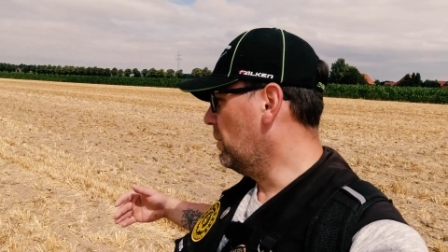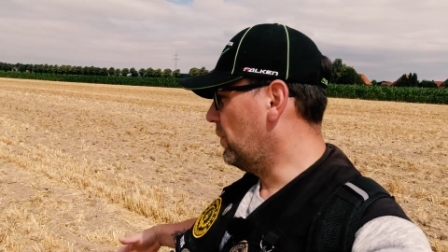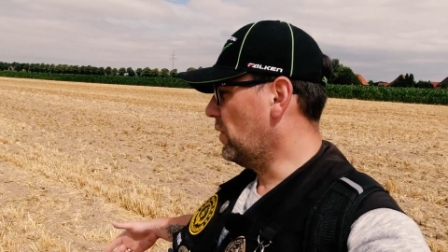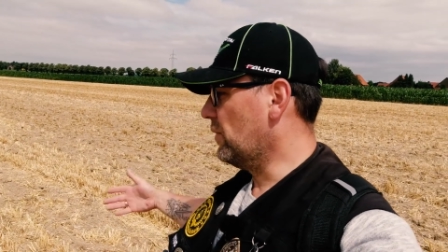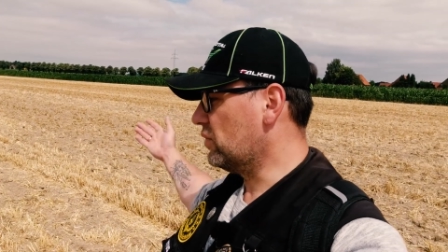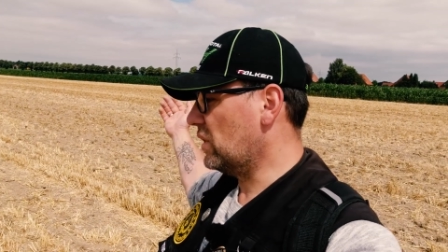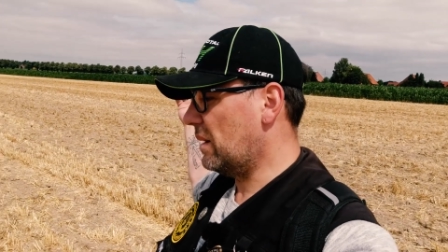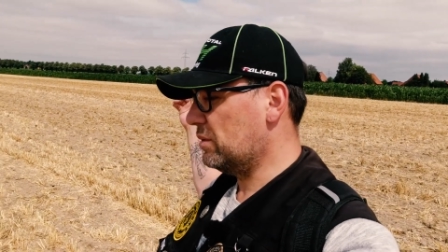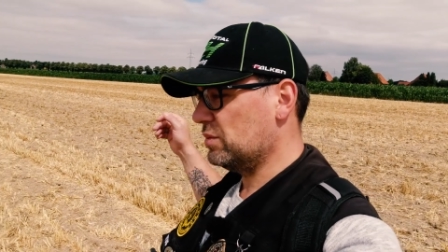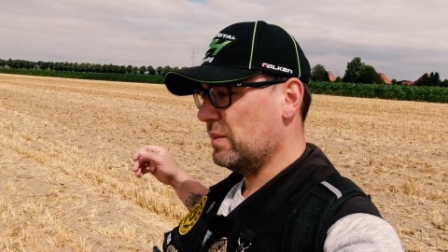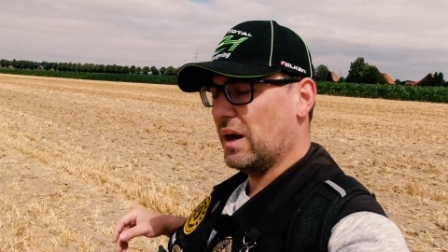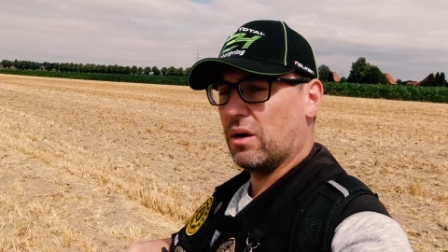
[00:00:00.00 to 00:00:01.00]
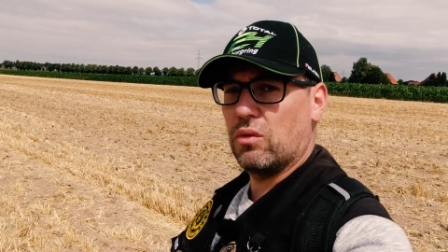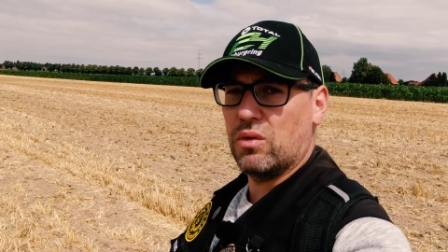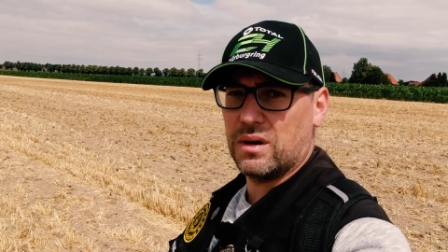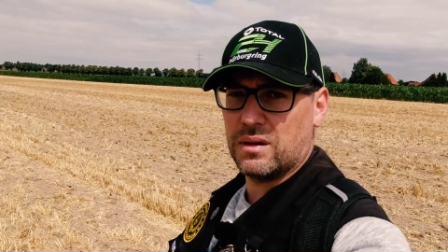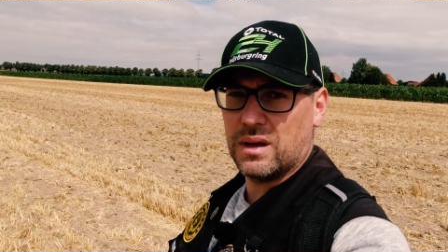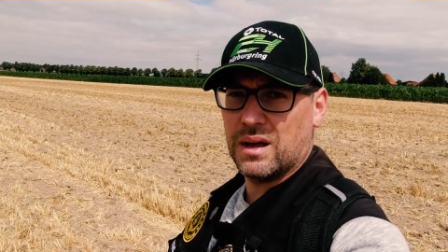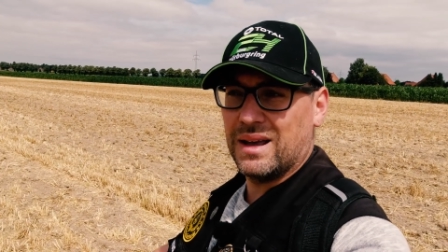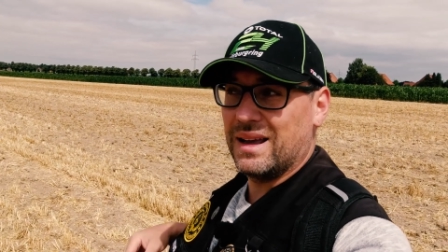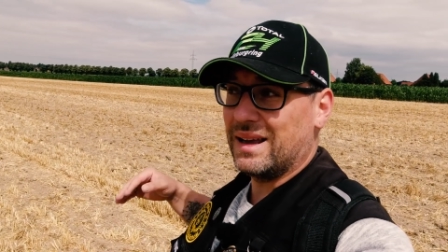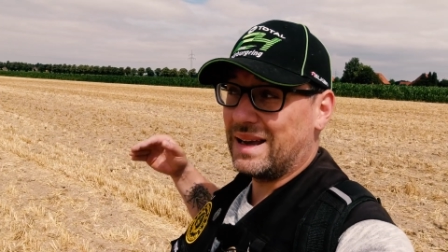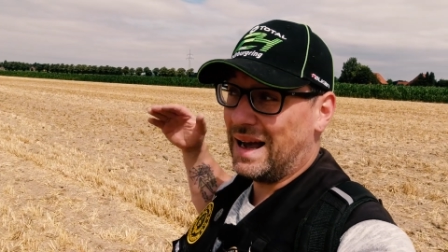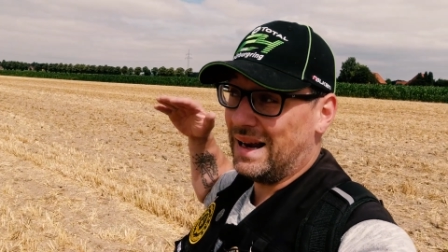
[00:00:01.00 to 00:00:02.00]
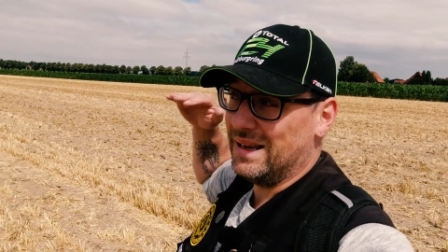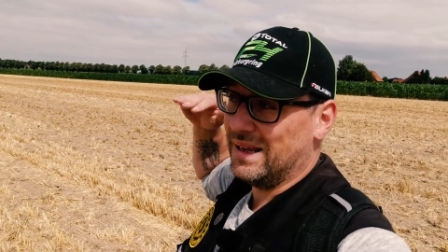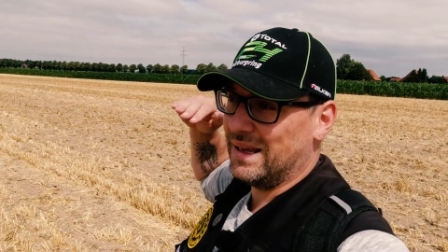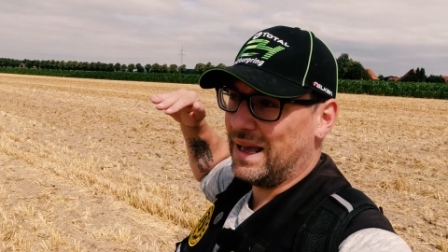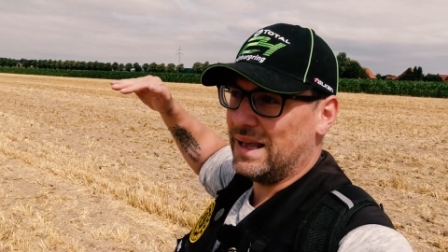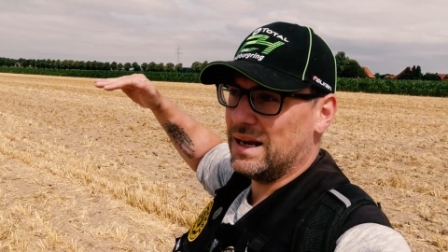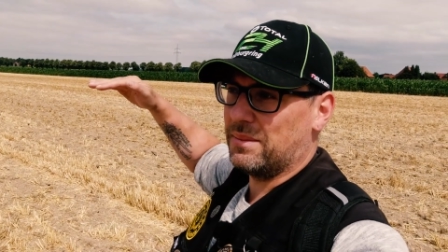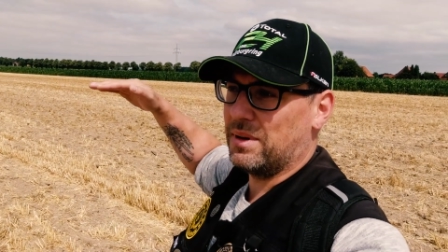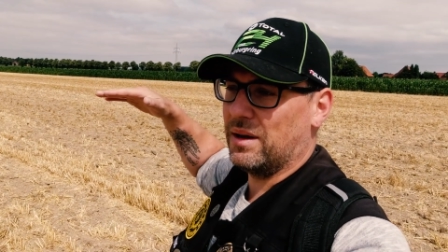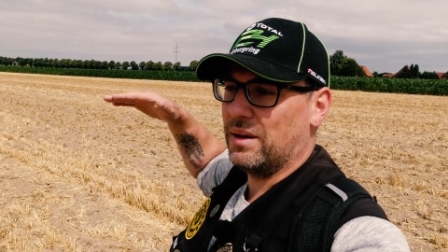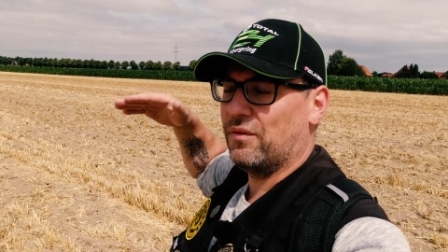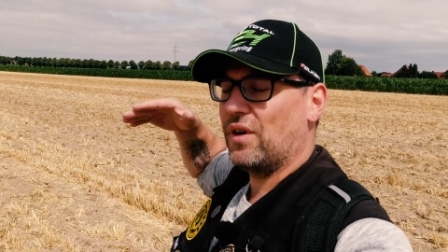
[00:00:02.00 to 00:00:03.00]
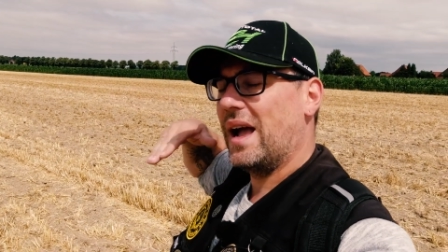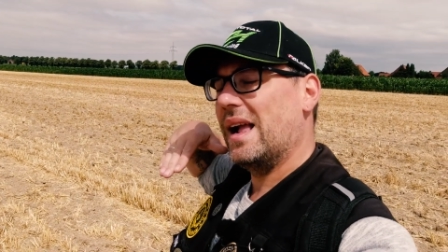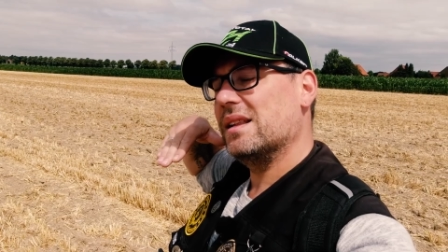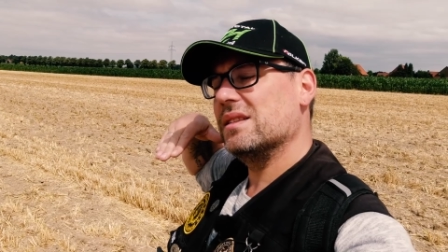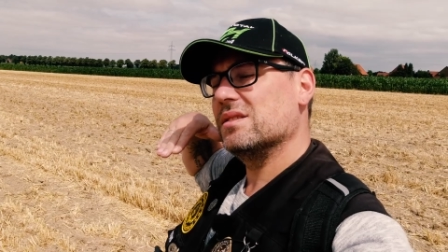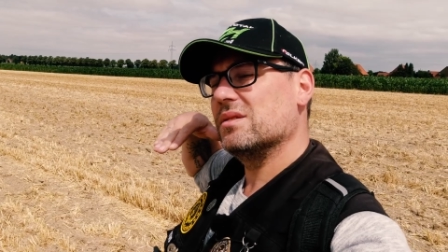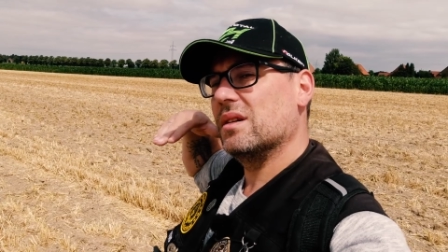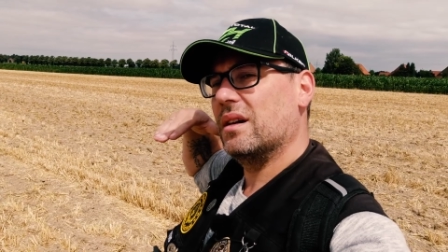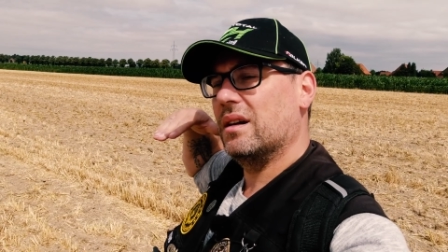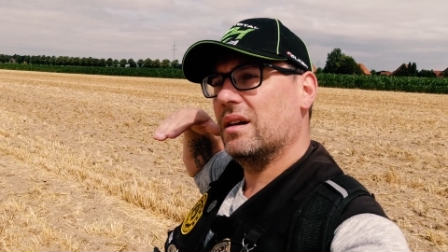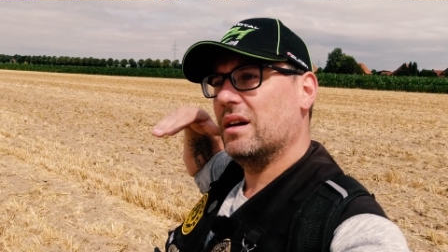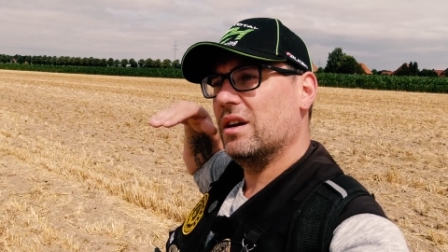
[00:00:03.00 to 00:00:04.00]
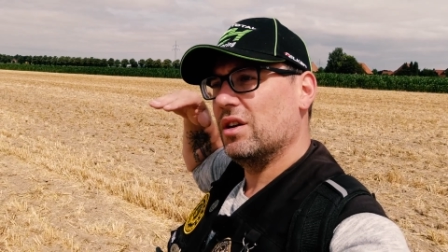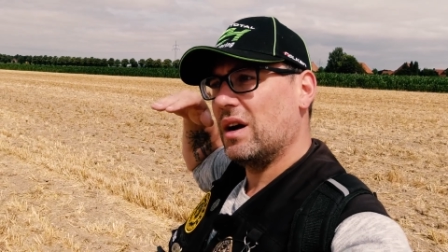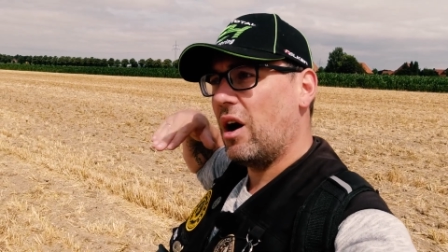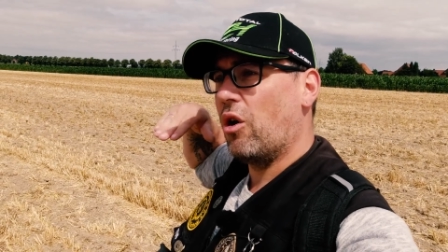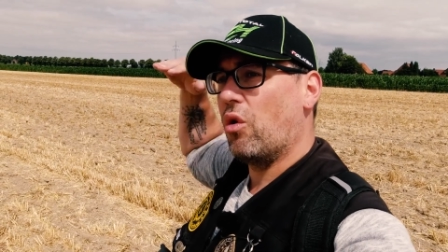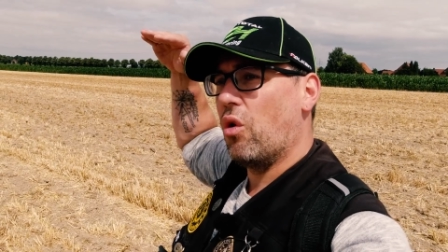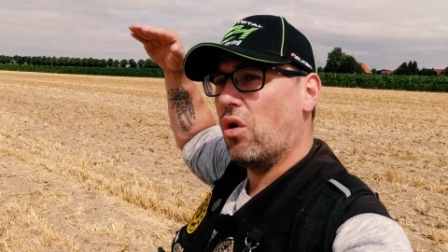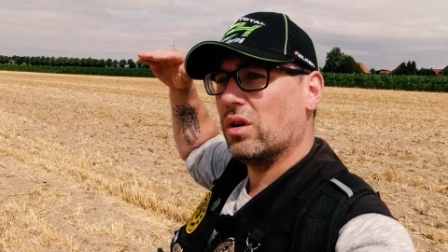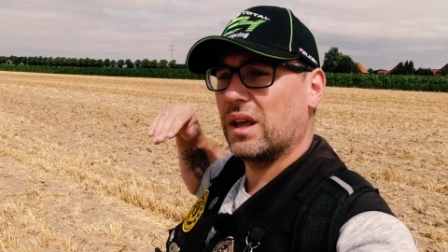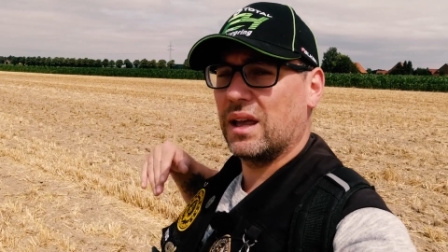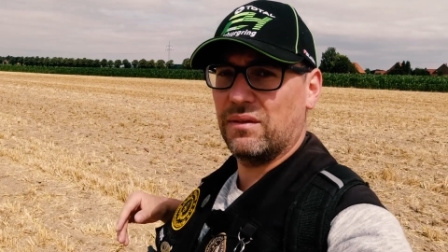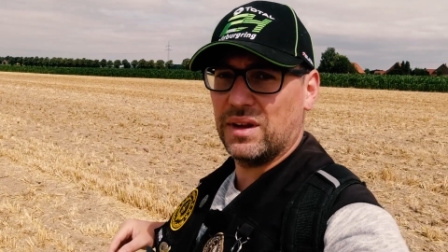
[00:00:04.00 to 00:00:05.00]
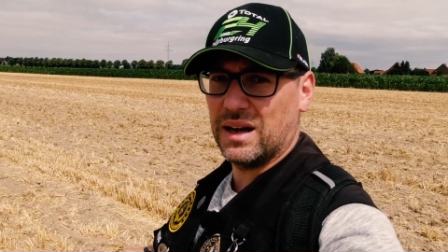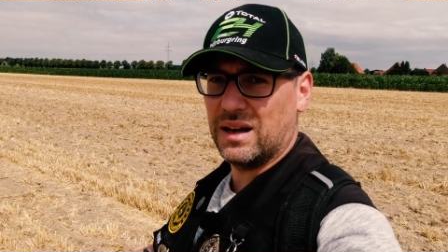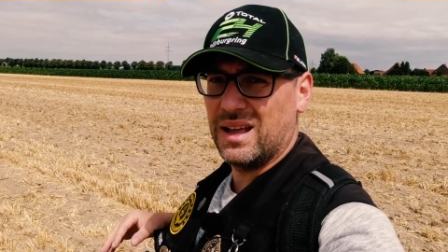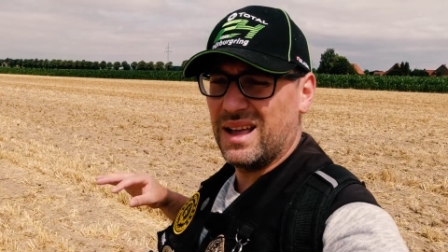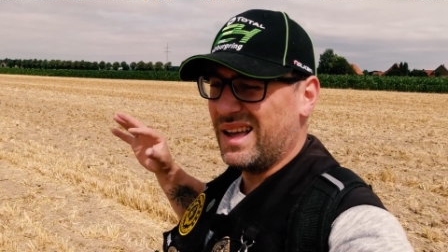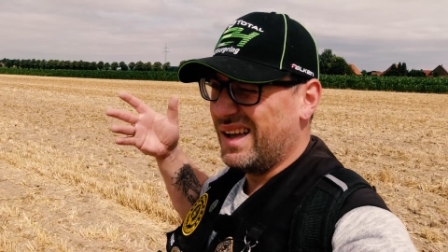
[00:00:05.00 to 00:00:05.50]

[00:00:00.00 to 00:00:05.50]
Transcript: Im Fünfton habe ich mehr Ruhe, kann den Gain aber im Verhältnis äh, auch hochdrehen wieder.